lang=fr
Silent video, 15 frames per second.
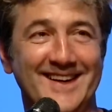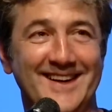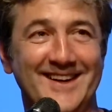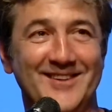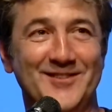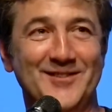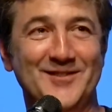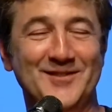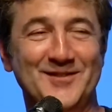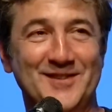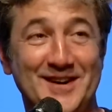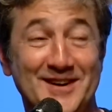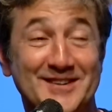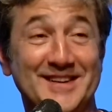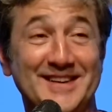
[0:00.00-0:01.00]
Et euh,
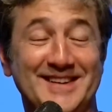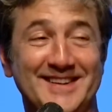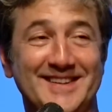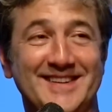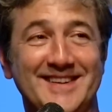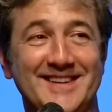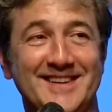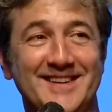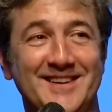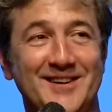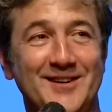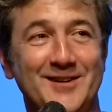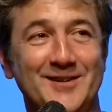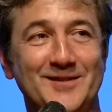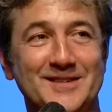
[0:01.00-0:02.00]
ouais, c'était
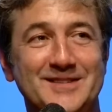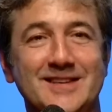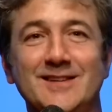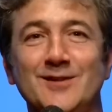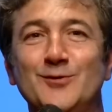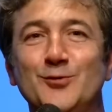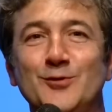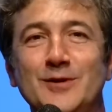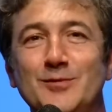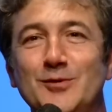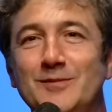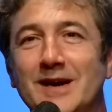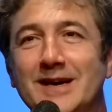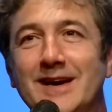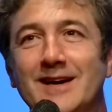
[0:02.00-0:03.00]
le tout début
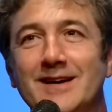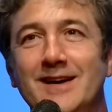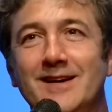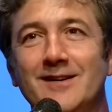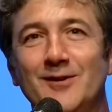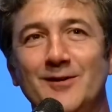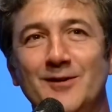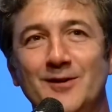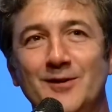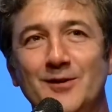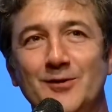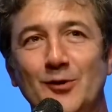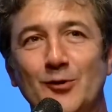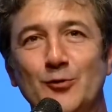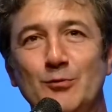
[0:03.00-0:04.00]
de ma carrière
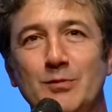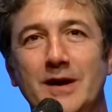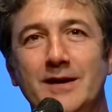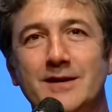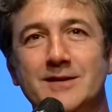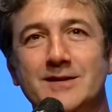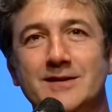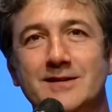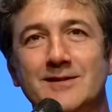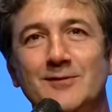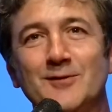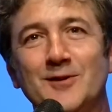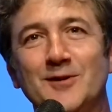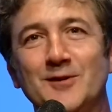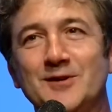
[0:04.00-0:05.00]
dans le doublage,
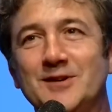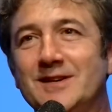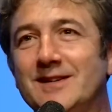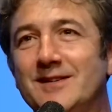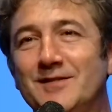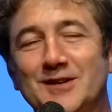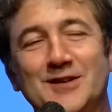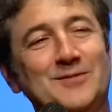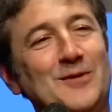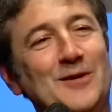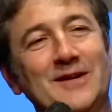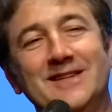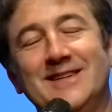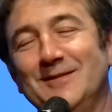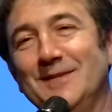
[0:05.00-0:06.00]
donc j'étais vachement
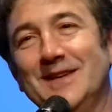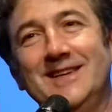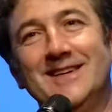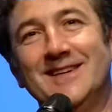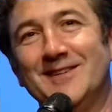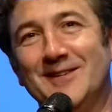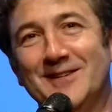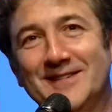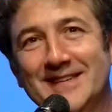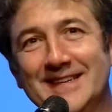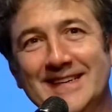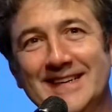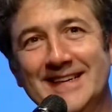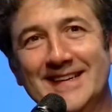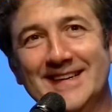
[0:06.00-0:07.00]
intimidé, quoi.
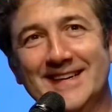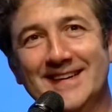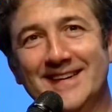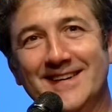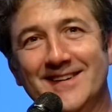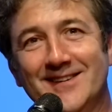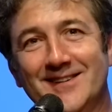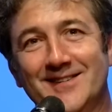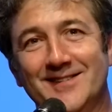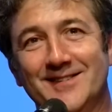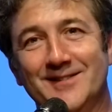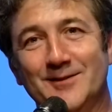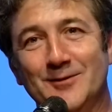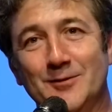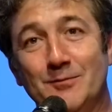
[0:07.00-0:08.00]
Et
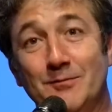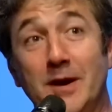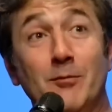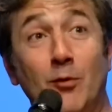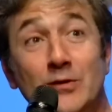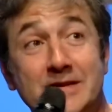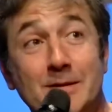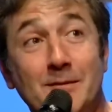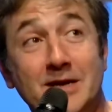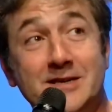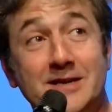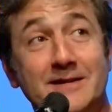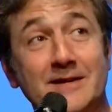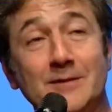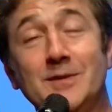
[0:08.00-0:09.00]
mais bon, ça
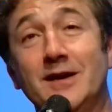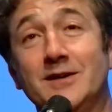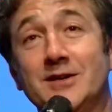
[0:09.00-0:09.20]
marchait assez bien.